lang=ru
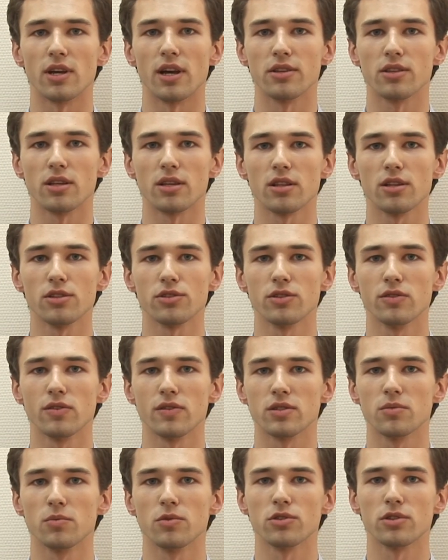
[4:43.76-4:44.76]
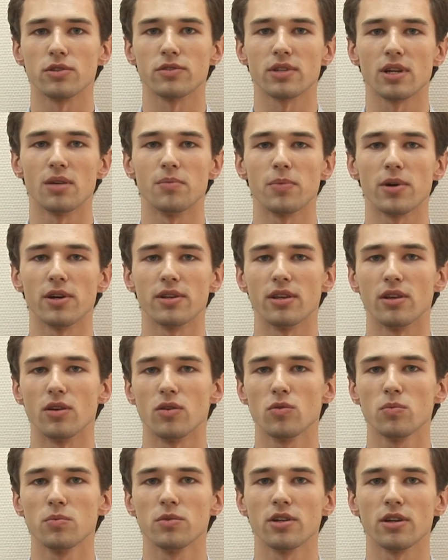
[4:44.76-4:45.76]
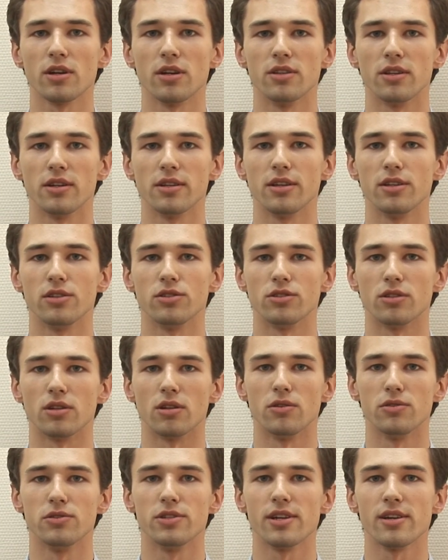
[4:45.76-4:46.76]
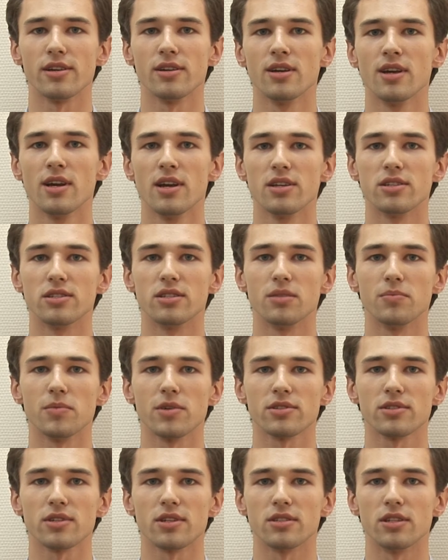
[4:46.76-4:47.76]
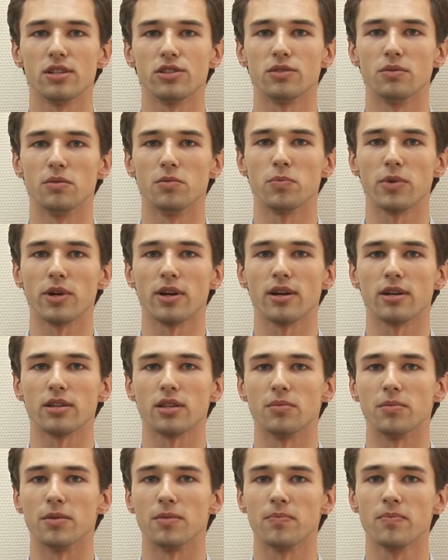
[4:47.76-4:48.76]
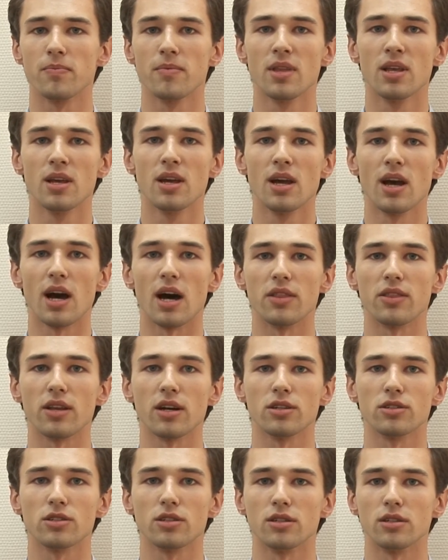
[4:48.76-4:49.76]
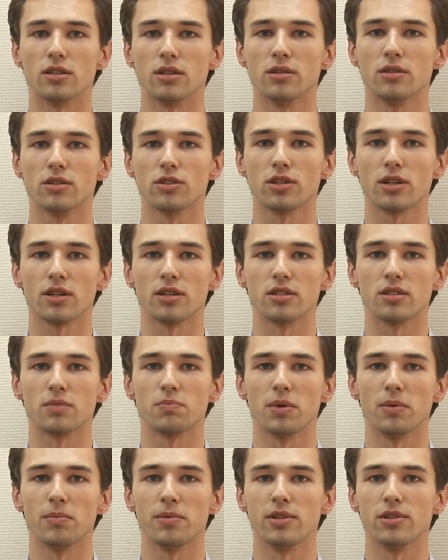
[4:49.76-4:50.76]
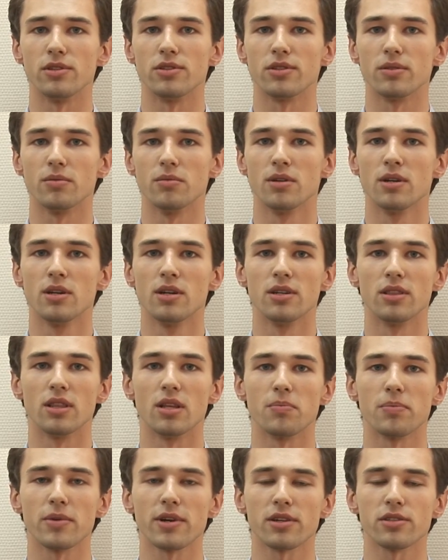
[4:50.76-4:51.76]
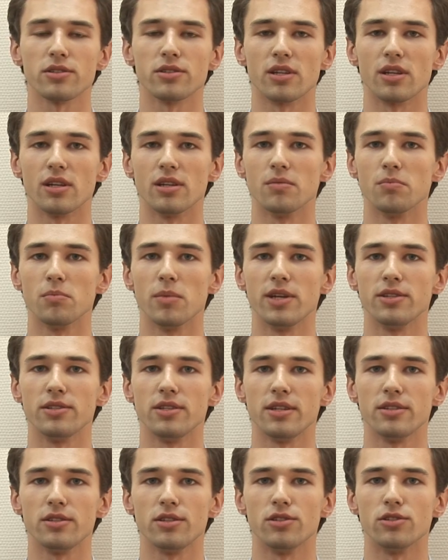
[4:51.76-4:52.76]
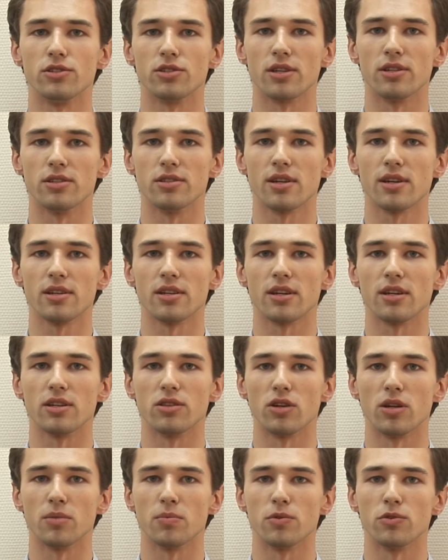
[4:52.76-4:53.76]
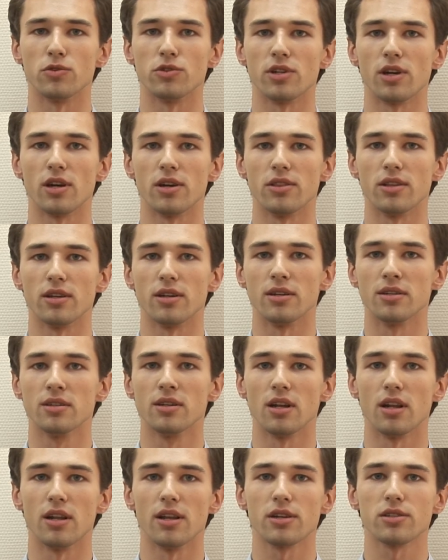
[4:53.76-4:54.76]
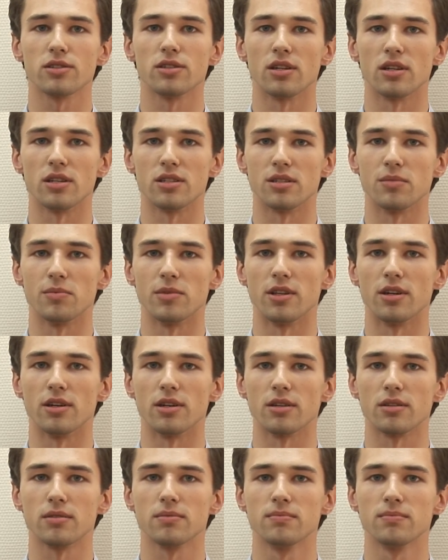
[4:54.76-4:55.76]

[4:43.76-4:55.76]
– это отличная возможность компании умных и энергичных людей заниматься различными проектами, а также шанс применить на практике мои теоретические знания, которые я получаю на лекциях и семинарах.